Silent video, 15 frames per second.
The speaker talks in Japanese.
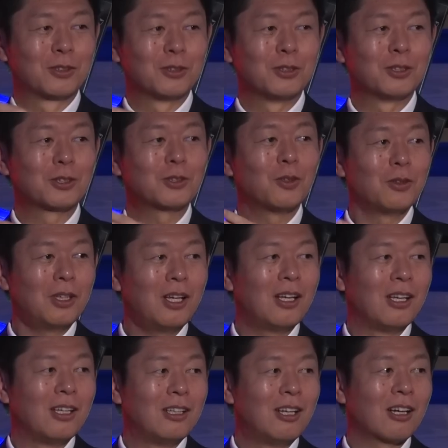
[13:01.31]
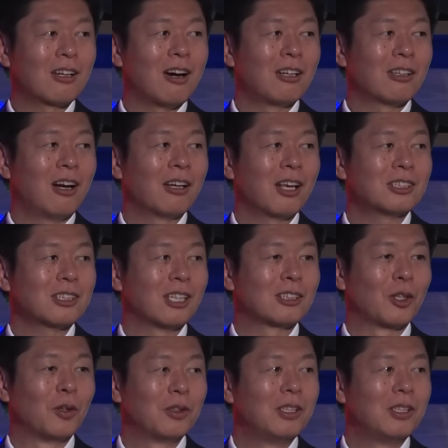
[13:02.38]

ずっとね入れ替わりが激しかったの